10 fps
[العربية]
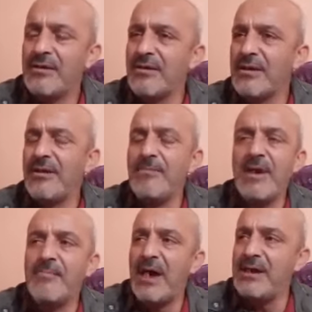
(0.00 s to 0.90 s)
كيما
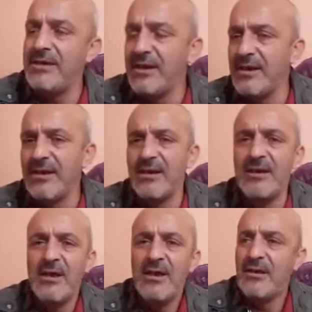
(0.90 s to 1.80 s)
بغا يدير
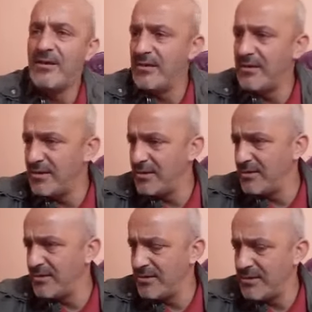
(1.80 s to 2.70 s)

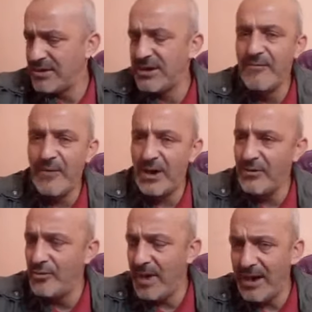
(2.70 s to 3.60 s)
آه،
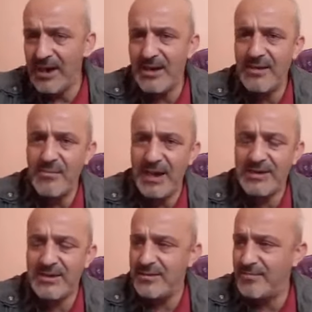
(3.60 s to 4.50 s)
ستيفانو مع مع
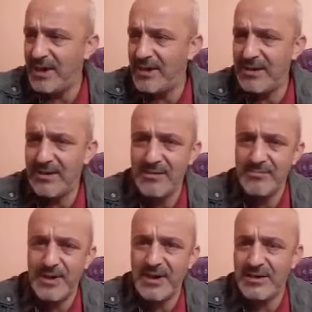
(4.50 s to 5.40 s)
مع
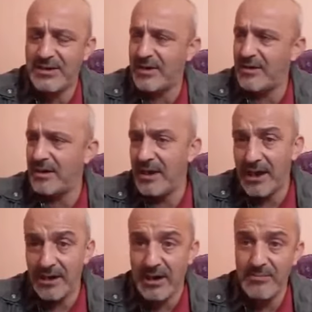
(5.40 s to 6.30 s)
بن ناصر
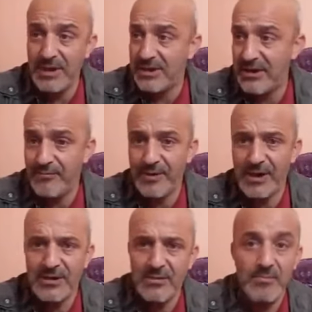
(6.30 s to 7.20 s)
نهار الخميس اللي
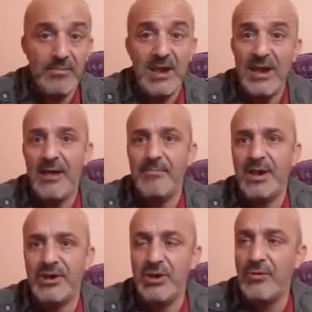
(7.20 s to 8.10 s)
فات ما لا
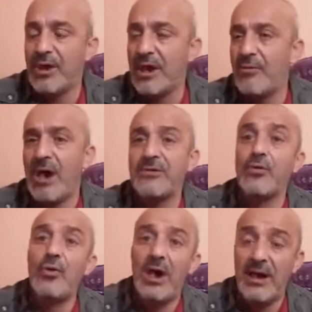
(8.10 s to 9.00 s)
باهشي
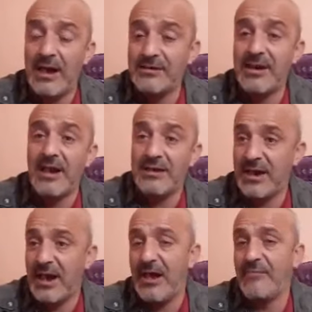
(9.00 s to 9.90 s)
وهدروها هدرها
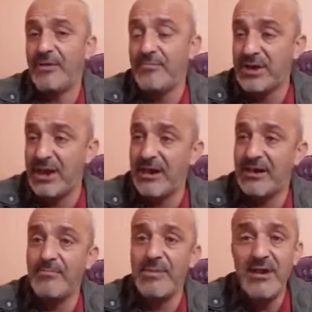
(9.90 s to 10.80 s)
صحافي
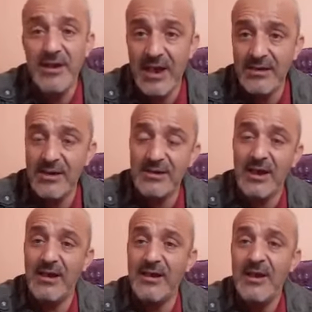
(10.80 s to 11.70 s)
متقرب للنادي
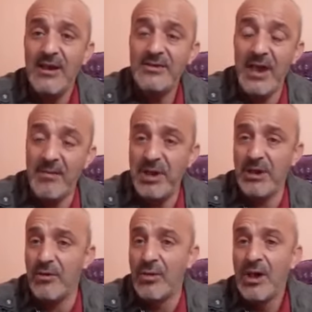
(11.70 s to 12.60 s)
تاع تاع
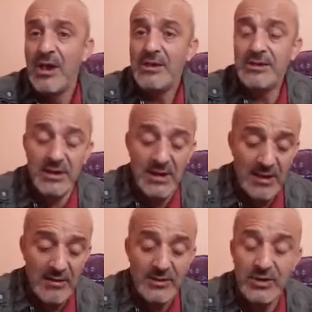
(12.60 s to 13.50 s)
ميلون
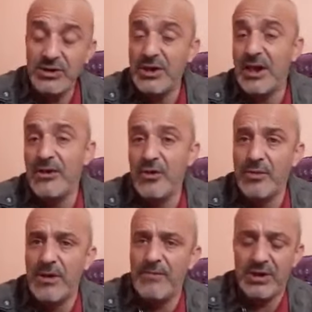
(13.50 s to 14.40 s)
جلنا جلنا اليوم
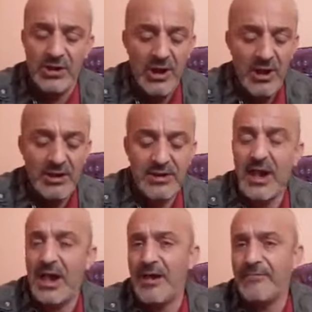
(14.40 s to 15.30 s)
كيفاش
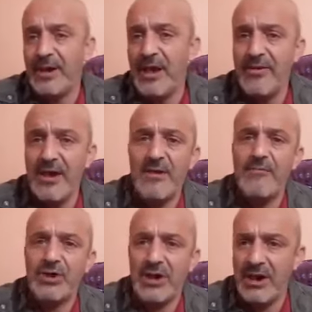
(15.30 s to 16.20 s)
الصحفي هذا
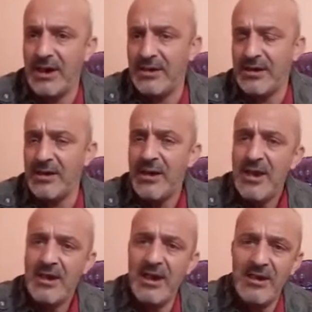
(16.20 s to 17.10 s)
كيفاش راه يهدر
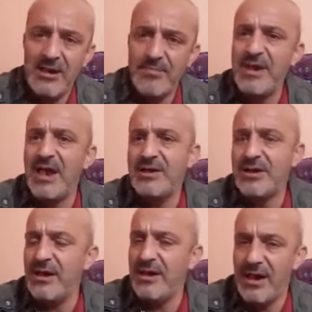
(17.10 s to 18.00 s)
قال لك من
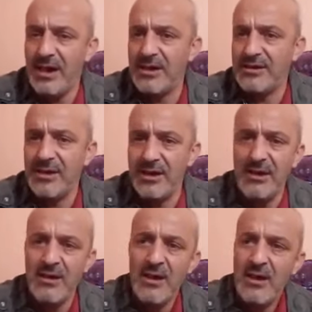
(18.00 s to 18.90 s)
اجل
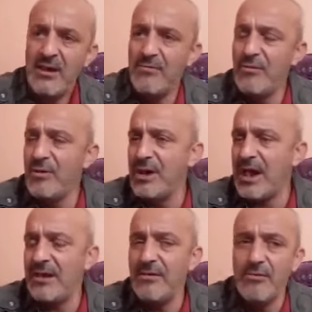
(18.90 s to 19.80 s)
اراحته
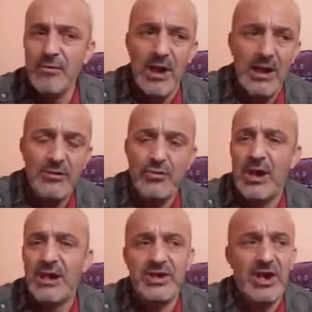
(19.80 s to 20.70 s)
ويخلي عنده
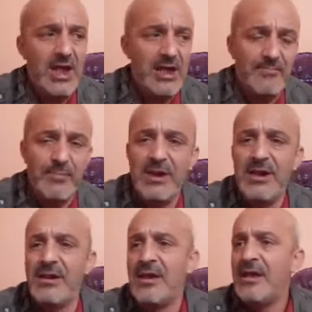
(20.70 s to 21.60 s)
خاطر عارف
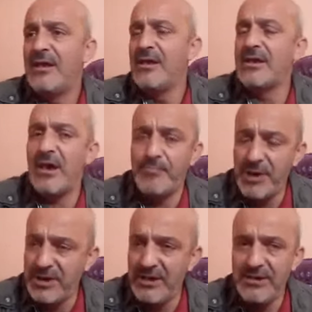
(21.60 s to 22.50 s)
باللي آه،
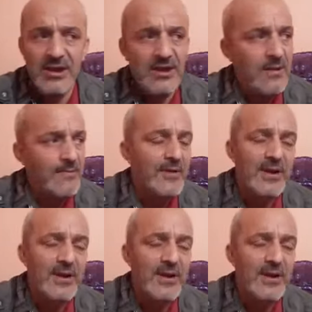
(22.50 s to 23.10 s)
كابيتان ديكيب